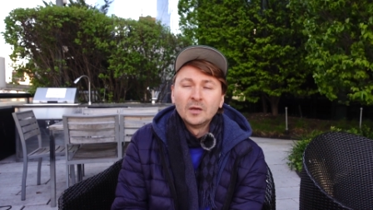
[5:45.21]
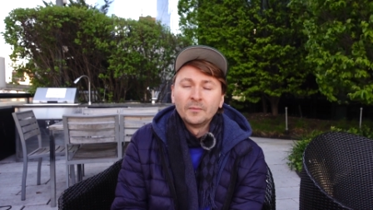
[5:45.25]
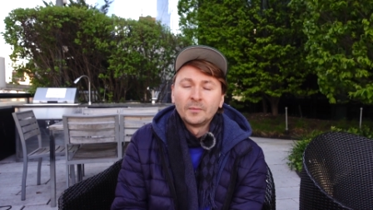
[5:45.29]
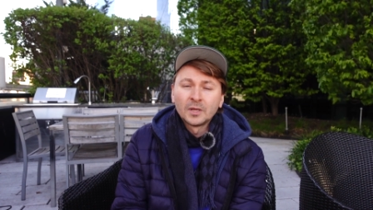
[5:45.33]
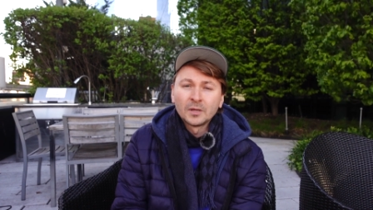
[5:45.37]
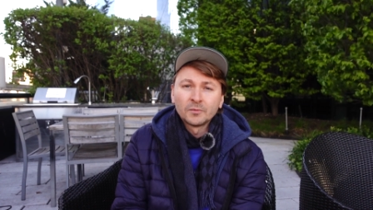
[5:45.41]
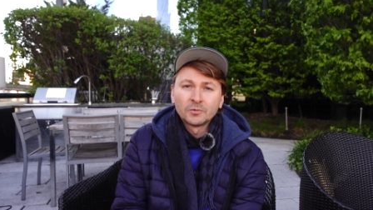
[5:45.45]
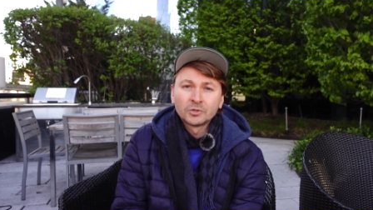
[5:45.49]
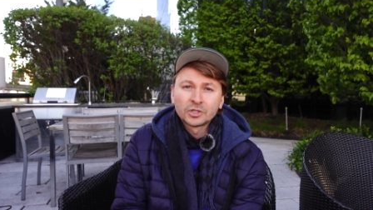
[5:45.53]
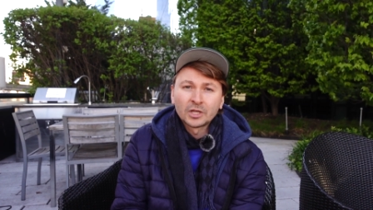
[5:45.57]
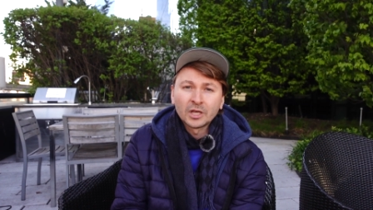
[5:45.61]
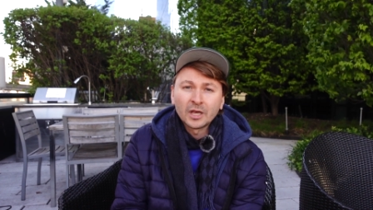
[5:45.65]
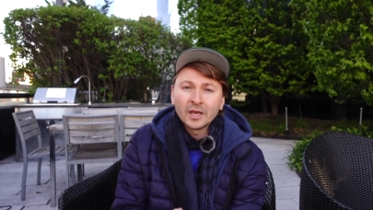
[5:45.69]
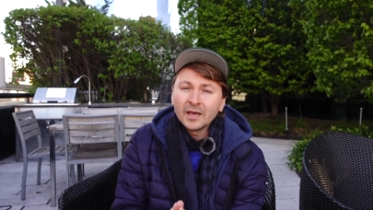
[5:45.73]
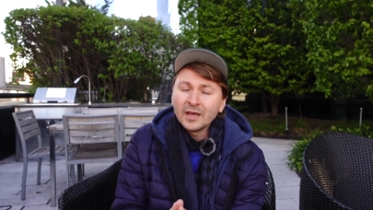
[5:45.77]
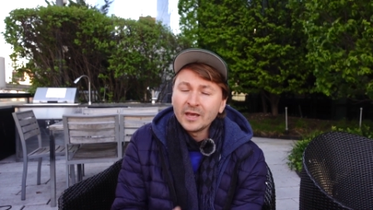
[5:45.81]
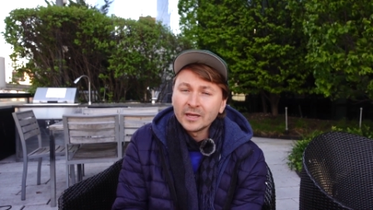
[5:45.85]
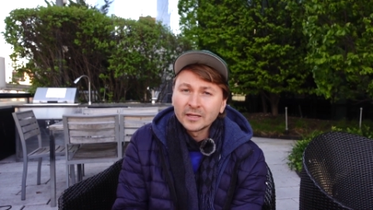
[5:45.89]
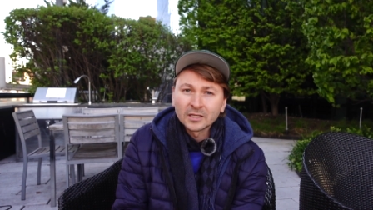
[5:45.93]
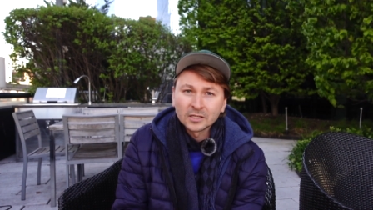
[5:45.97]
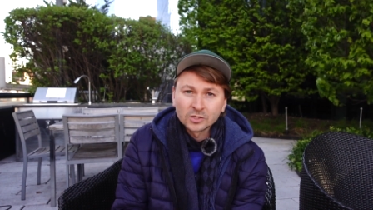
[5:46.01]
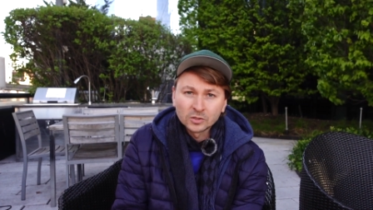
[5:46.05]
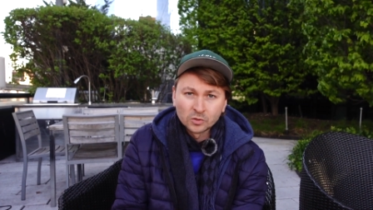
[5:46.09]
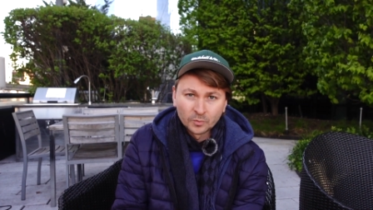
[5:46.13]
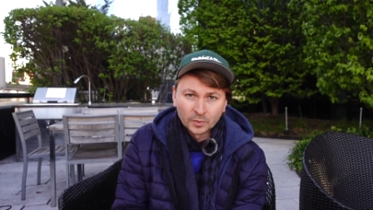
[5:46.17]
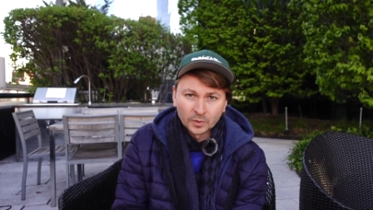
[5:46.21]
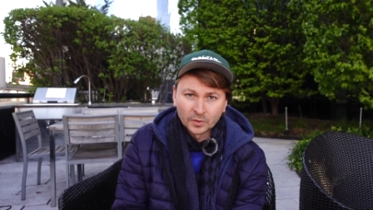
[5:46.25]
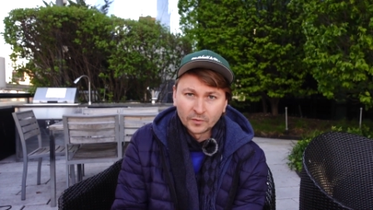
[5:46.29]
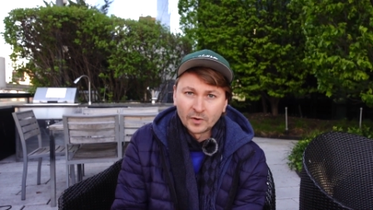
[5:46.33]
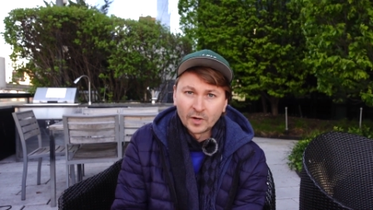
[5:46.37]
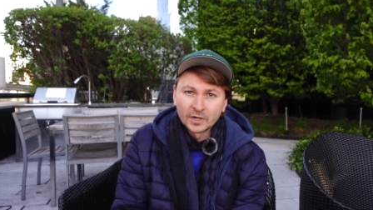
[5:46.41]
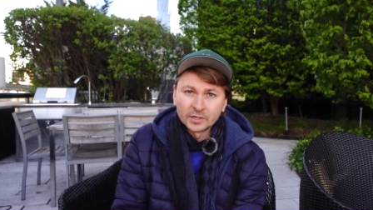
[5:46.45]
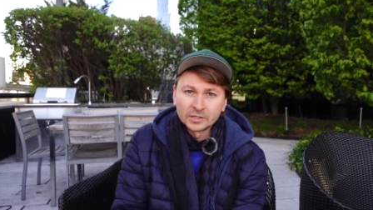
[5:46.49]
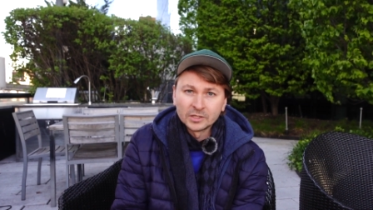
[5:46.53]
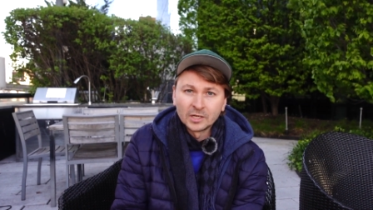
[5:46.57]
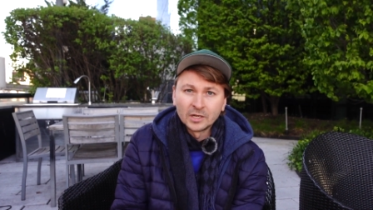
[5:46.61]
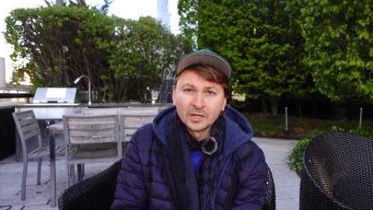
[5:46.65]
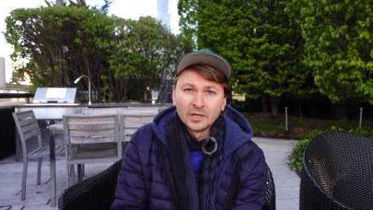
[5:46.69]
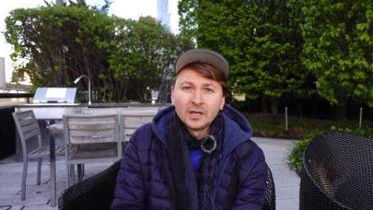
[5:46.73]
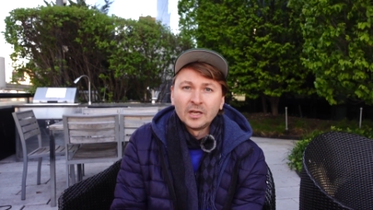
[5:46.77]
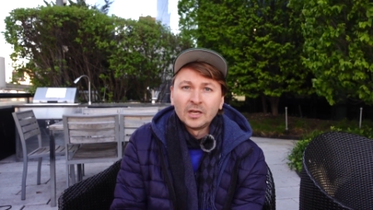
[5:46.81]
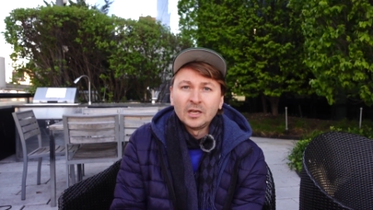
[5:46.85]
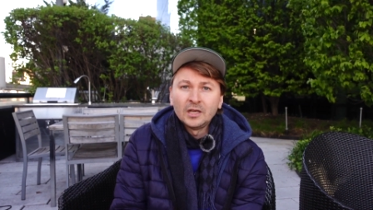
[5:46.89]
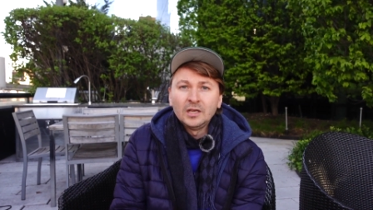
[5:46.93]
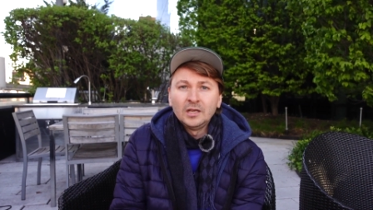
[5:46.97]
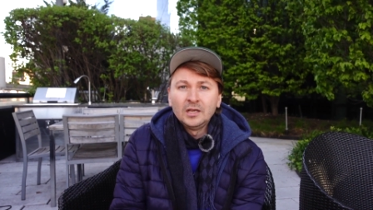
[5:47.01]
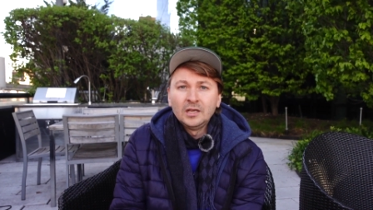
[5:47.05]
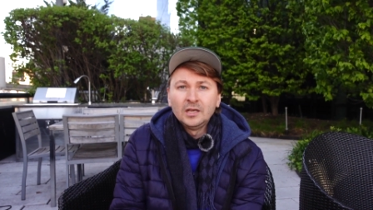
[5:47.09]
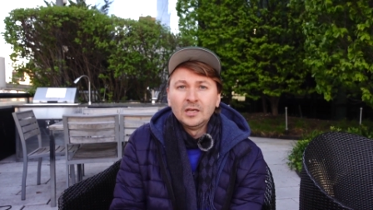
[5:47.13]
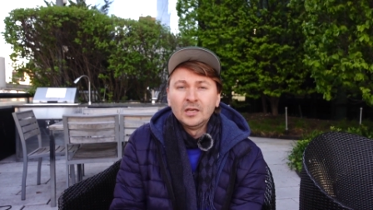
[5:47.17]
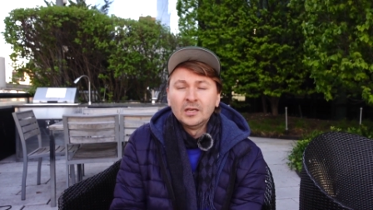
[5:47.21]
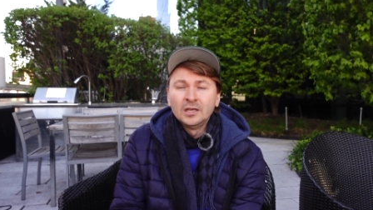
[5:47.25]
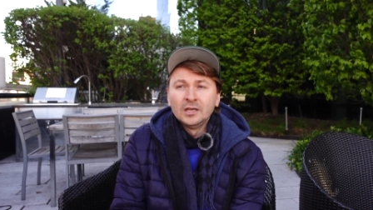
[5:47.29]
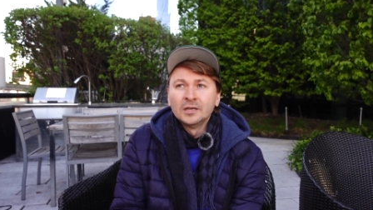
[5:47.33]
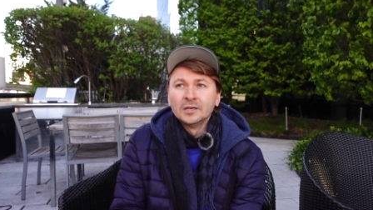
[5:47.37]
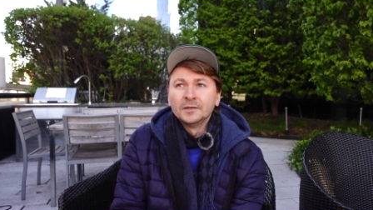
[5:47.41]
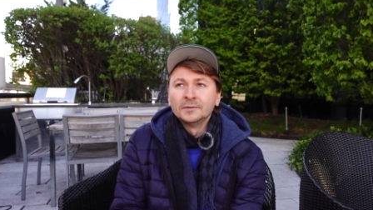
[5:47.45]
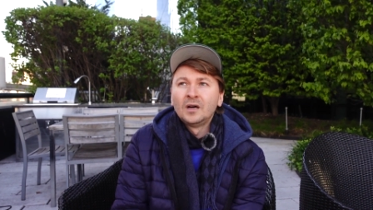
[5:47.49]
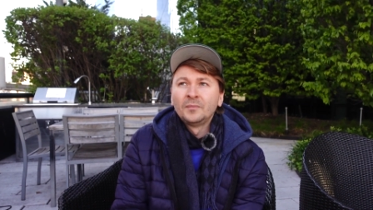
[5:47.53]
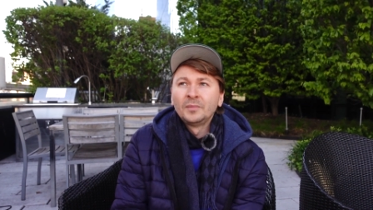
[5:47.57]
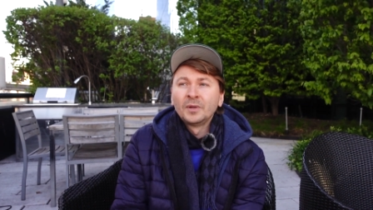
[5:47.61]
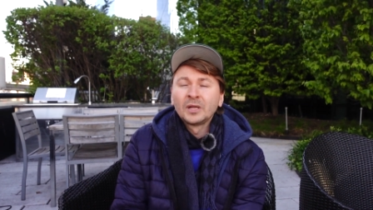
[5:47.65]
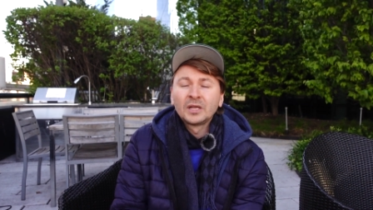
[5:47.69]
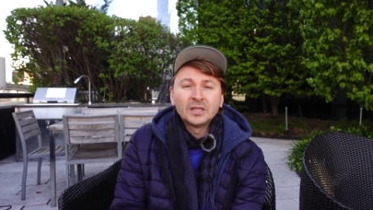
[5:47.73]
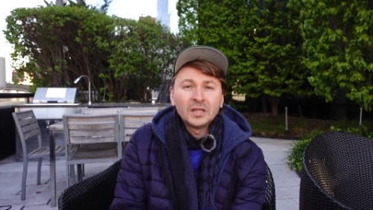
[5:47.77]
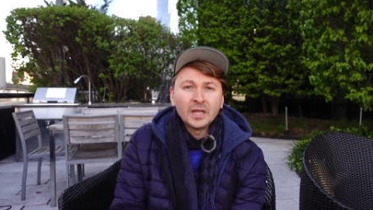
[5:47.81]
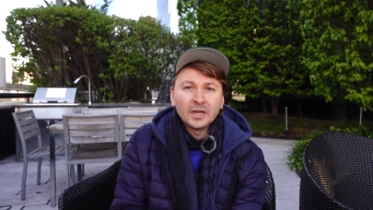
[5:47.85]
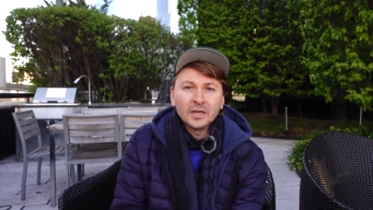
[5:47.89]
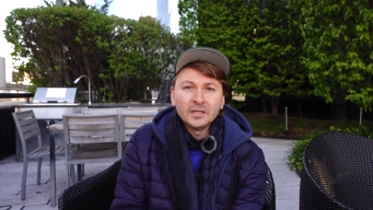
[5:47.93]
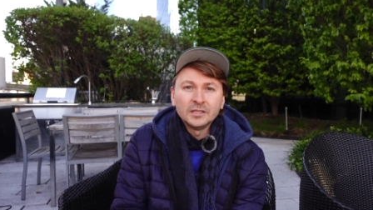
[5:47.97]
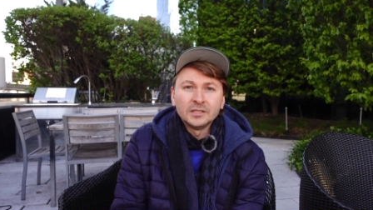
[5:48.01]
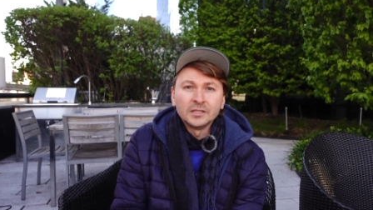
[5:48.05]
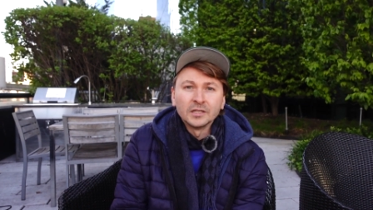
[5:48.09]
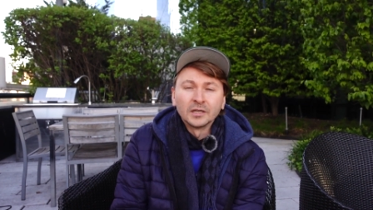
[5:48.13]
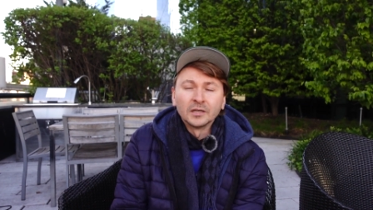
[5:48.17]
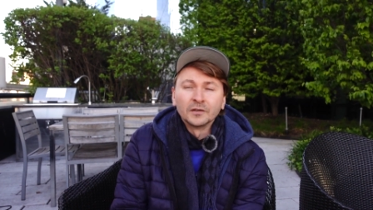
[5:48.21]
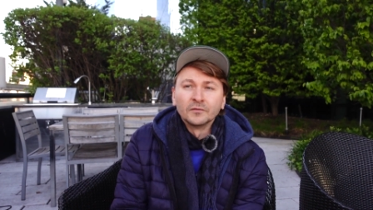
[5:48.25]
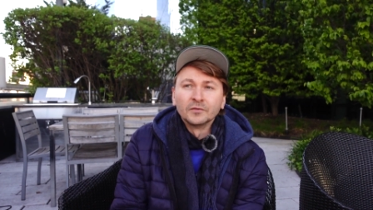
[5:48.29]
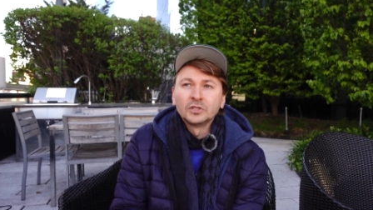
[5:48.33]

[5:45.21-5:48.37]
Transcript: потому что это супер важно. И а, благодарите.